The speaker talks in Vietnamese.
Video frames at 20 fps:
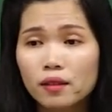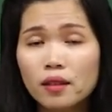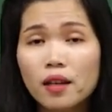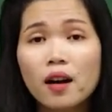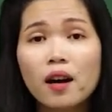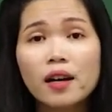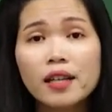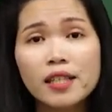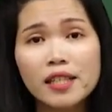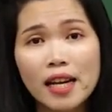
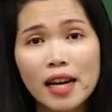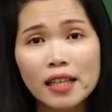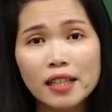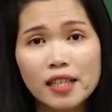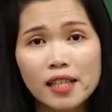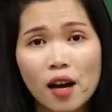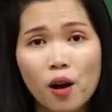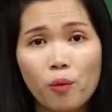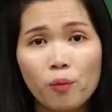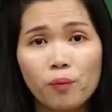nơi
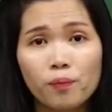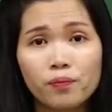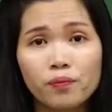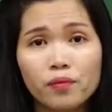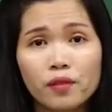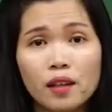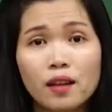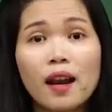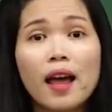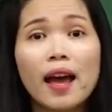trang trọng,
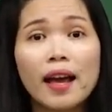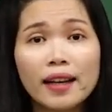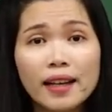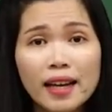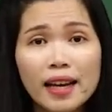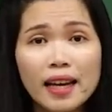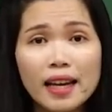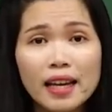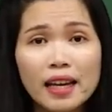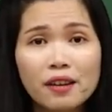lễ
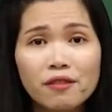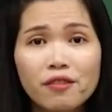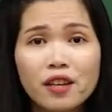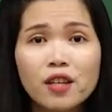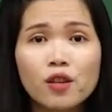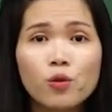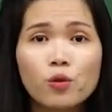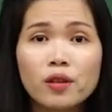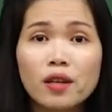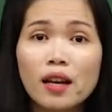nghi,
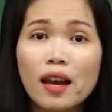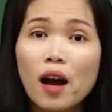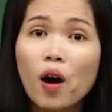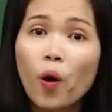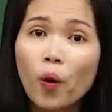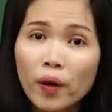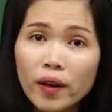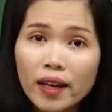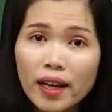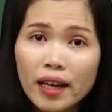ví dụ như là
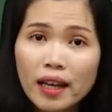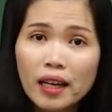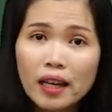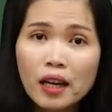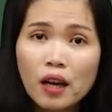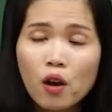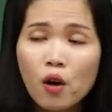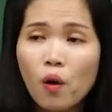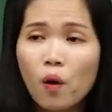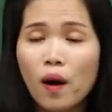hội nghị,